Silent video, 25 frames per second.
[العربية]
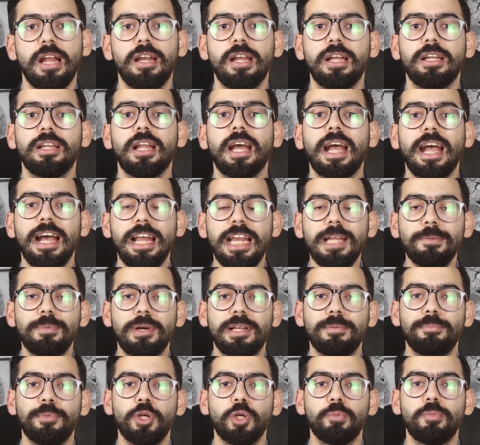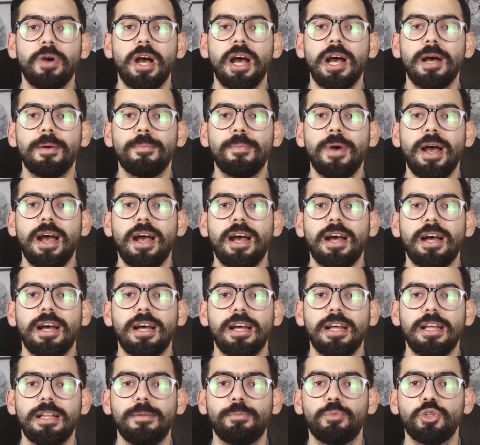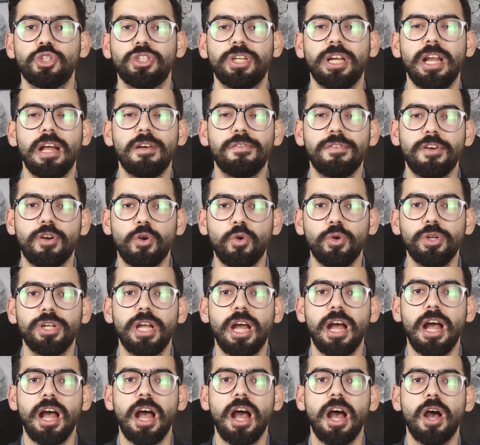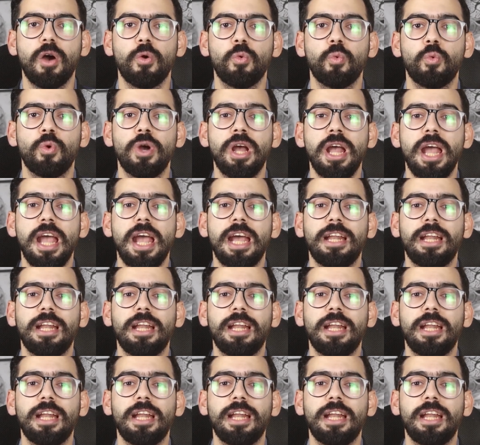لان غالبا بيبقى مع المشكله في الرؤيه او